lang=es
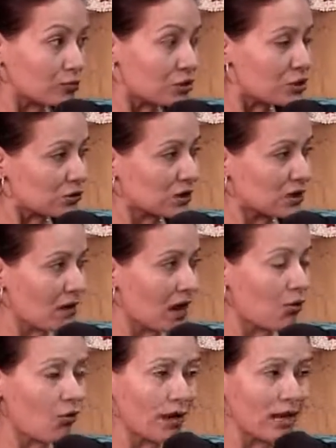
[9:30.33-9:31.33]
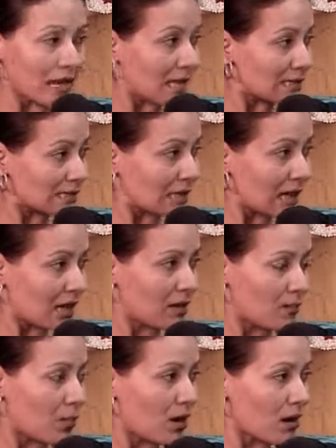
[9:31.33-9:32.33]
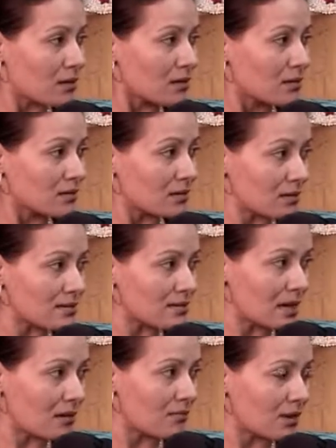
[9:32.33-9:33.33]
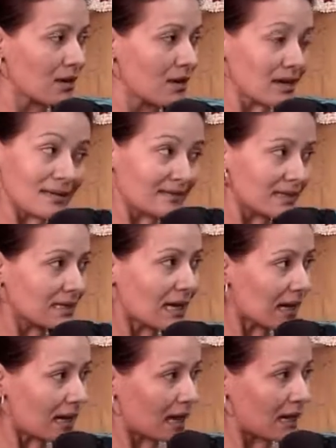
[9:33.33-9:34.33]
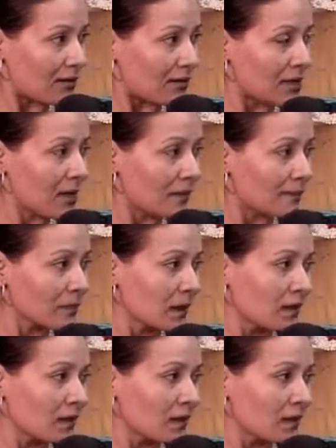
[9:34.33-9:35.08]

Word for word: Un niño quemado en esta época de diciembre es dañarle la Navidad.